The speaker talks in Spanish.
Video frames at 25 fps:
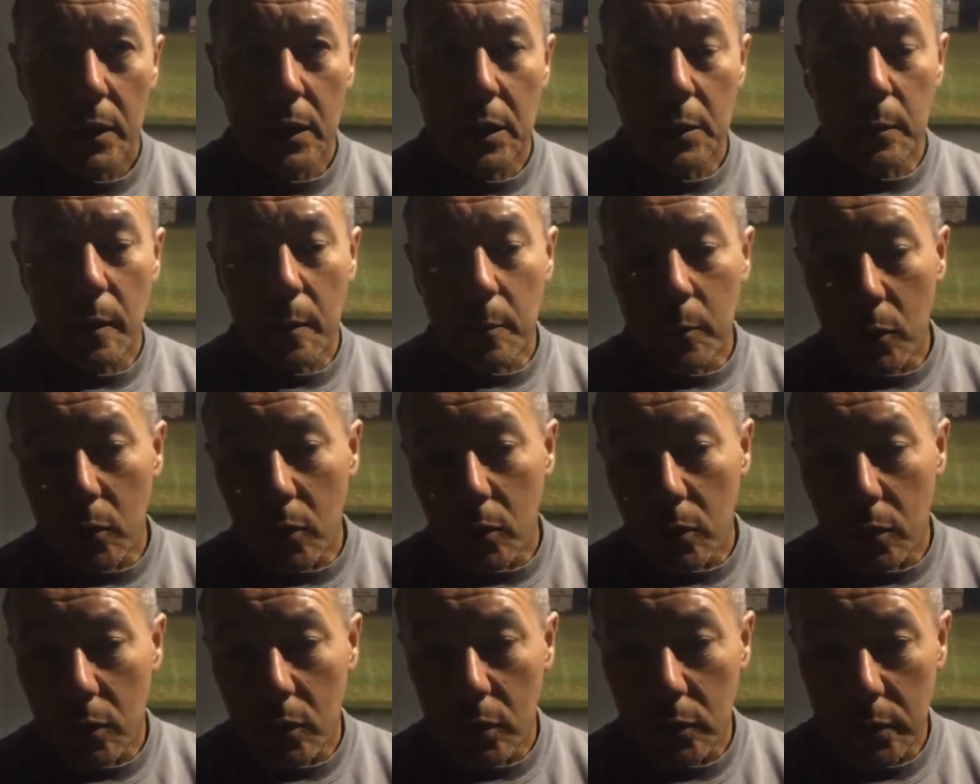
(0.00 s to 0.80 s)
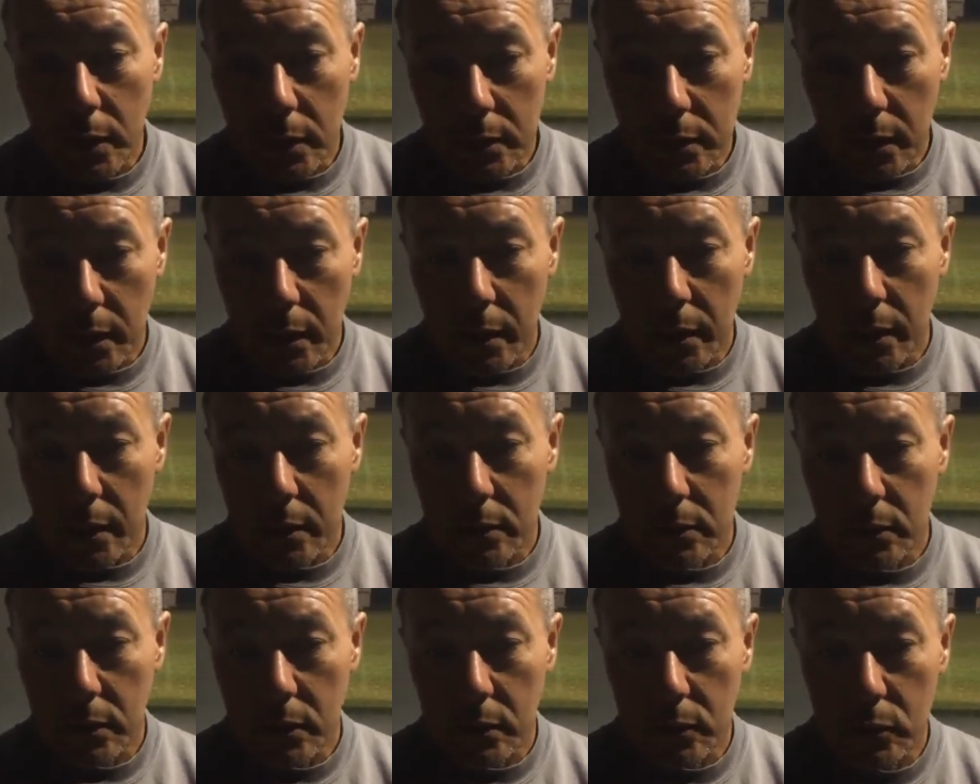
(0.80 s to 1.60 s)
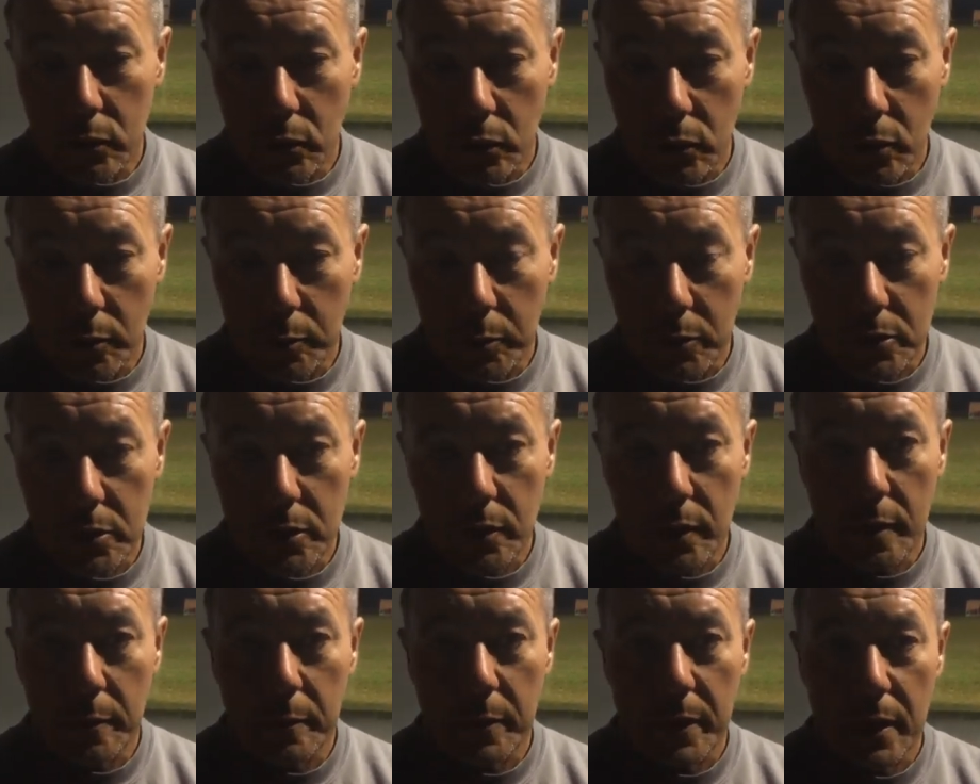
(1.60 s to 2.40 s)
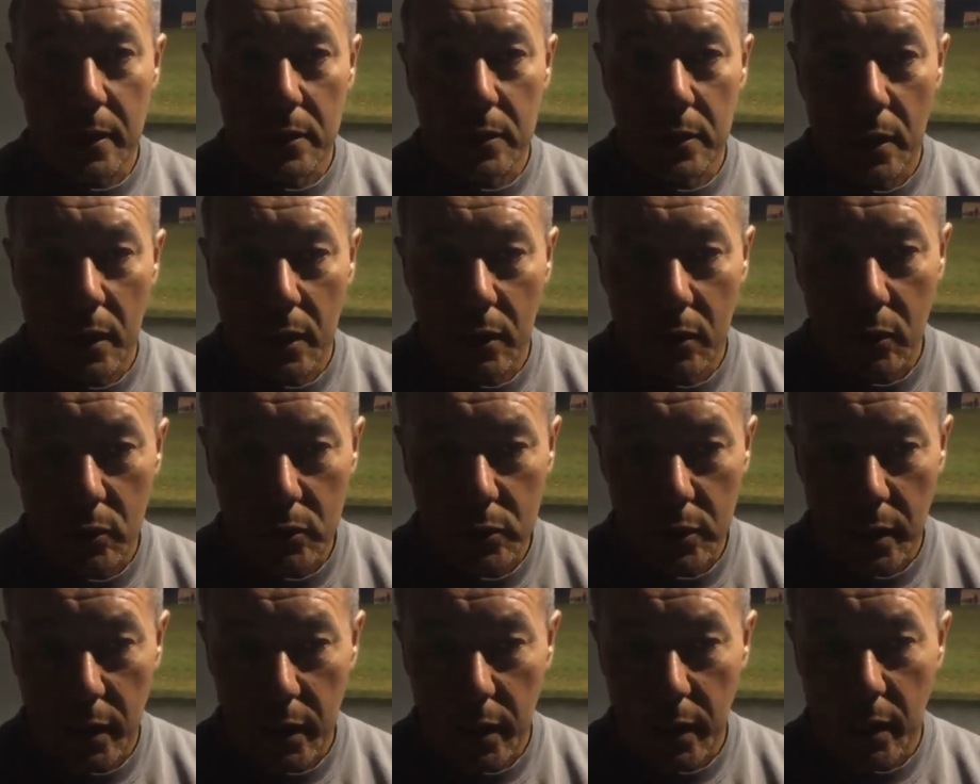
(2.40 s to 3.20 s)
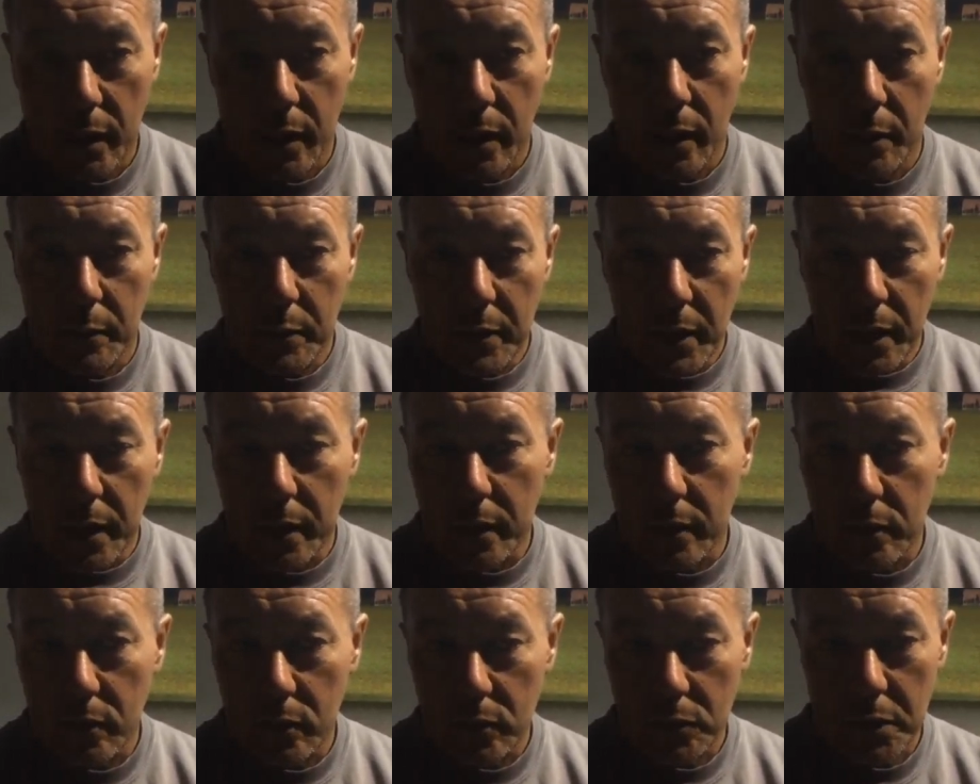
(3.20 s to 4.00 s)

Y vamos a tratar de hacer todo lo posible para hacer las cosas bien.